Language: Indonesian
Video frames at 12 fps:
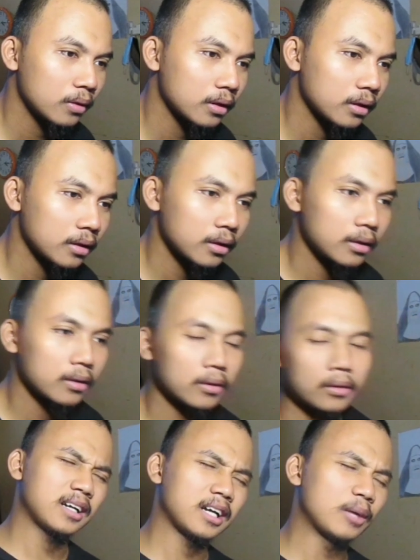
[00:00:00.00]
okay.
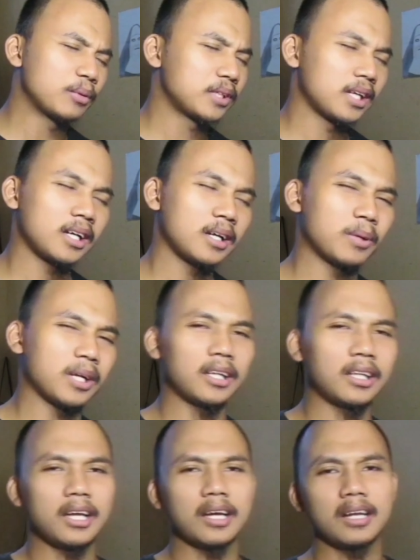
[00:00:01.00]
gak bisa
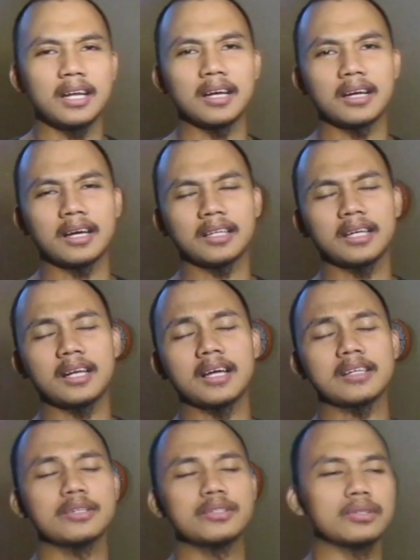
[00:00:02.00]
berkata kata
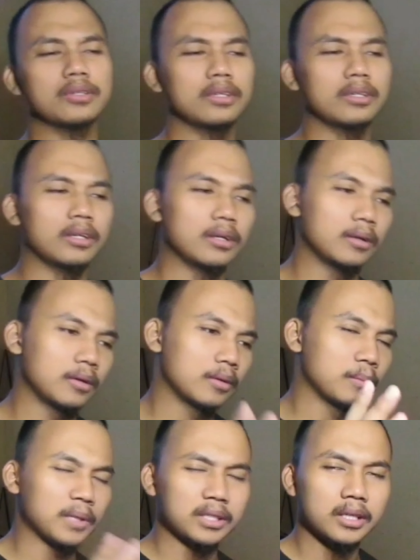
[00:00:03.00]
lagi cuy
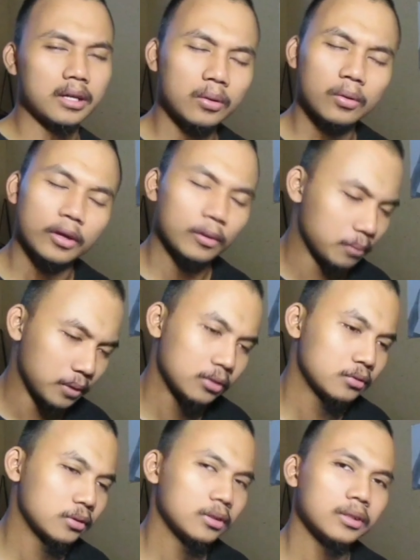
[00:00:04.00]
masnya ini oke okay banget
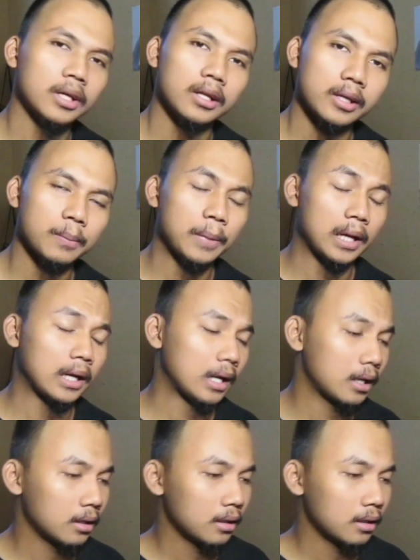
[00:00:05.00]
cuy nyalnya parah